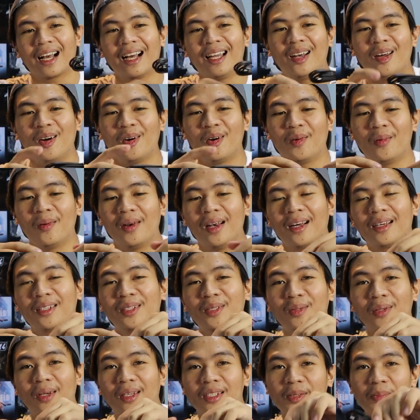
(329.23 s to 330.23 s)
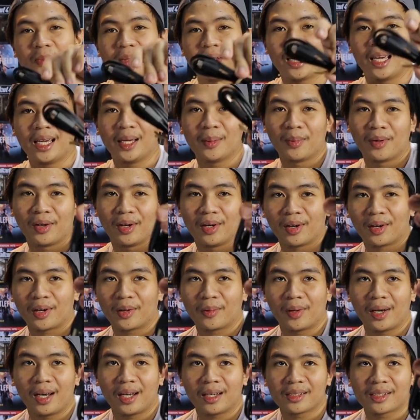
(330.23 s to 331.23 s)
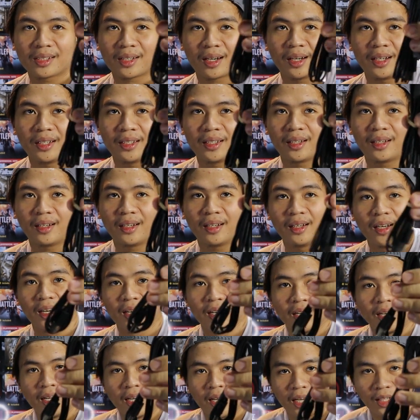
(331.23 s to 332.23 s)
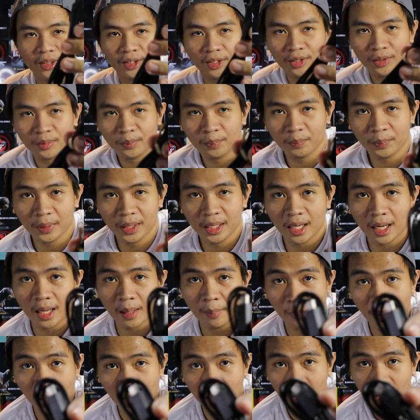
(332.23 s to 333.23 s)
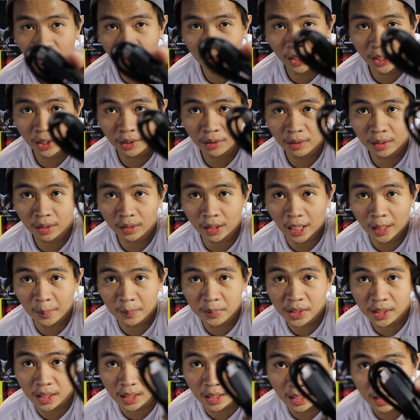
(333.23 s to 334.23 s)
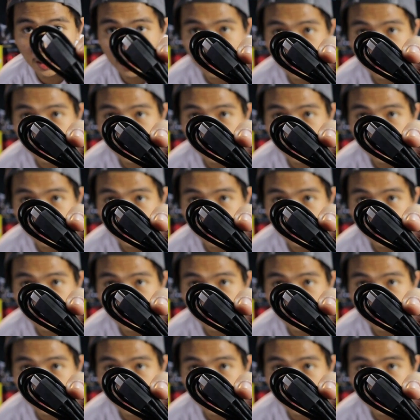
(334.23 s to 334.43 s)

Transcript: kala ko walang USB cable or walang charger. Ito yung pinakabago ngayon, Type-C.